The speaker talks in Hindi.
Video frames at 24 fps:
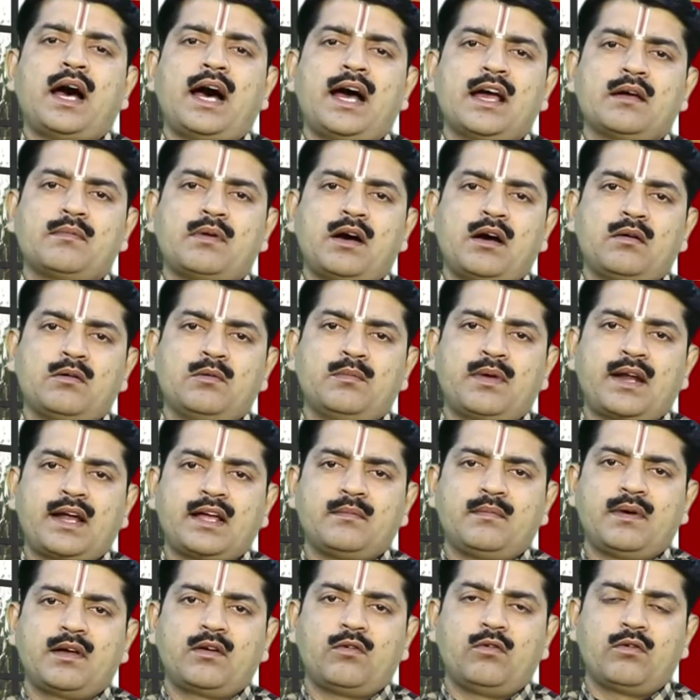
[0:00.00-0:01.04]
आय भाव में
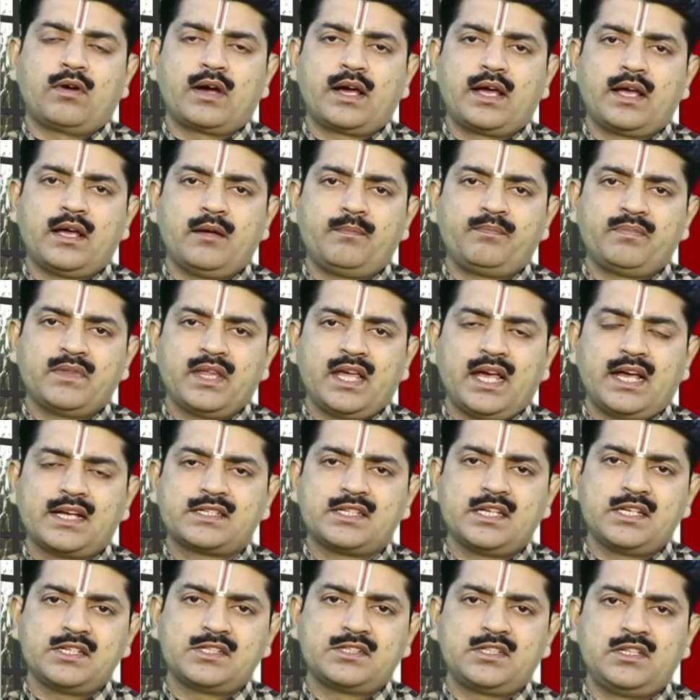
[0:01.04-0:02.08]
विराजमान हो गए हैं
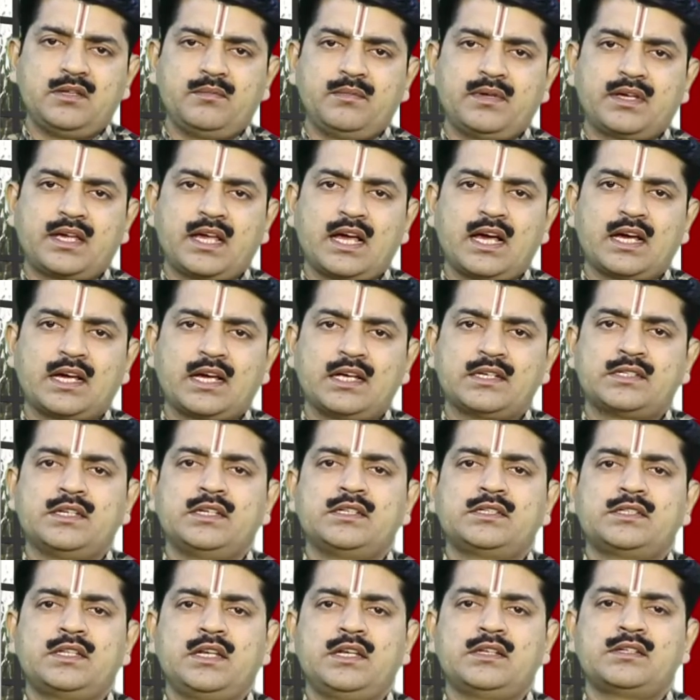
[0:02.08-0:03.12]
ऐसी स्थिति में क्या
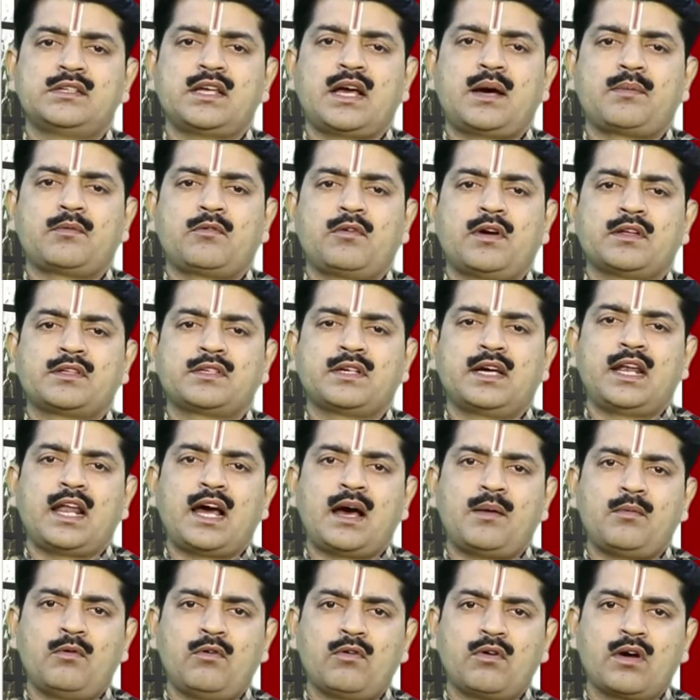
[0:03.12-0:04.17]
किसी स्त्री से आपको अच्छा
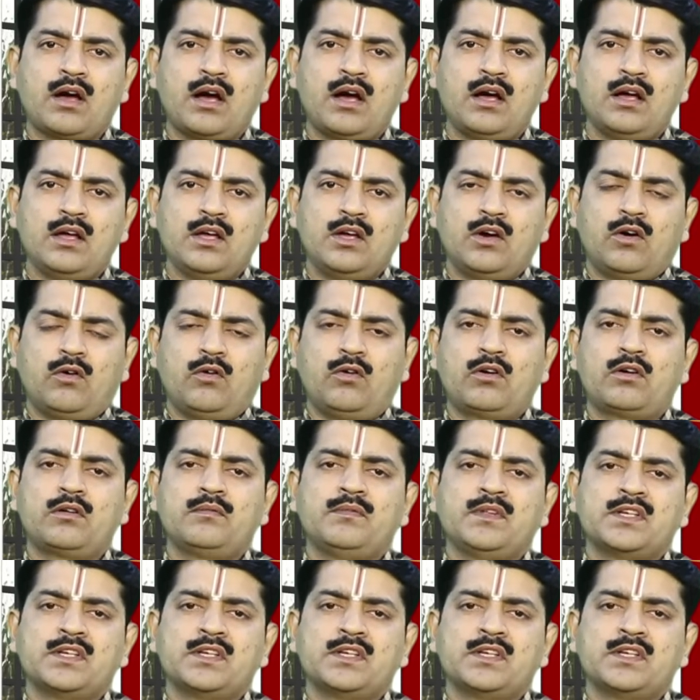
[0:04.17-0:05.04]
लाभ होगा और